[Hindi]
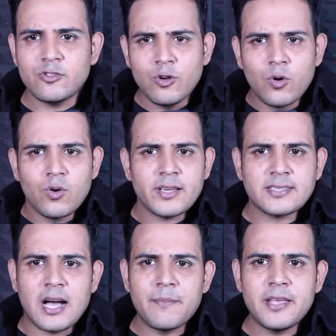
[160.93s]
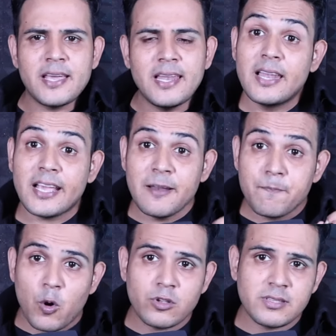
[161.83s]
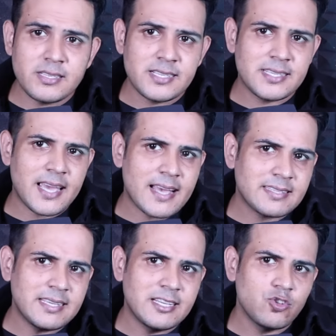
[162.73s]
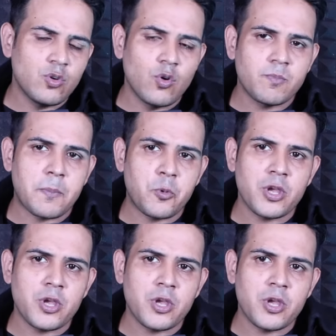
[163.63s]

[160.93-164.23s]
जो लोगों के सामने है लेकिन बहुत सी चीजें ऐसी है जो लोग पप्पू